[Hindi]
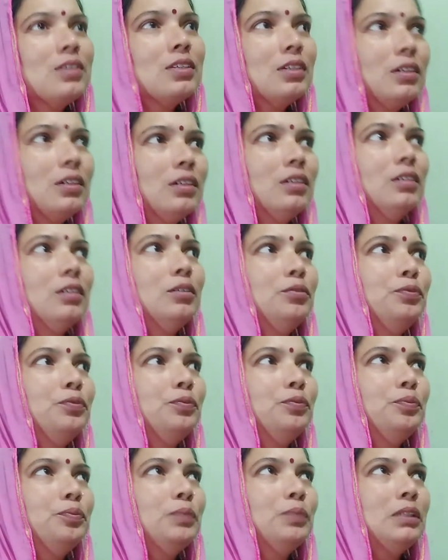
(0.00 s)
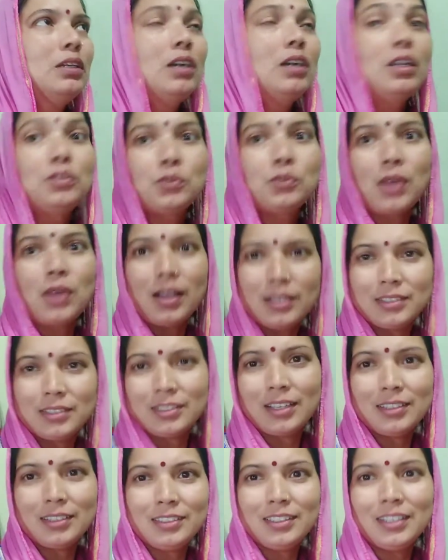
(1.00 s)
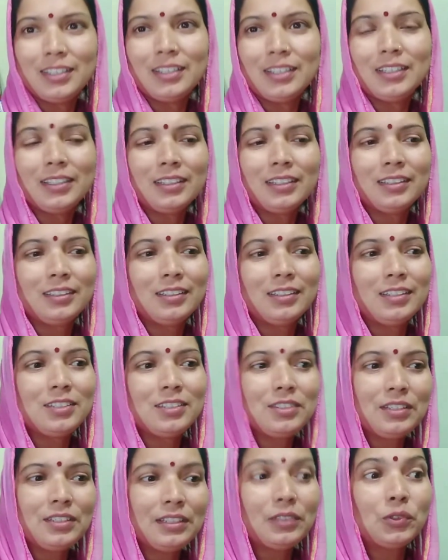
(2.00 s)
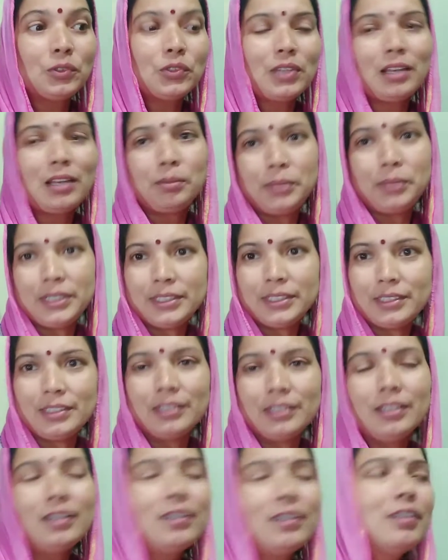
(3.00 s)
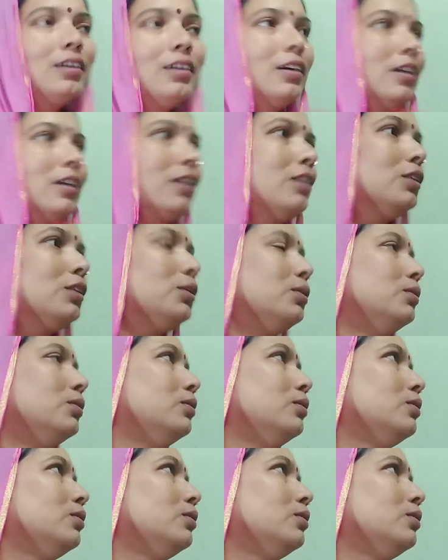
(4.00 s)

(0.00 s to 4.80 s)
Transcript: मतलब हर सुहागन चाहती है इस दिन को सेलिब्रेट करना तो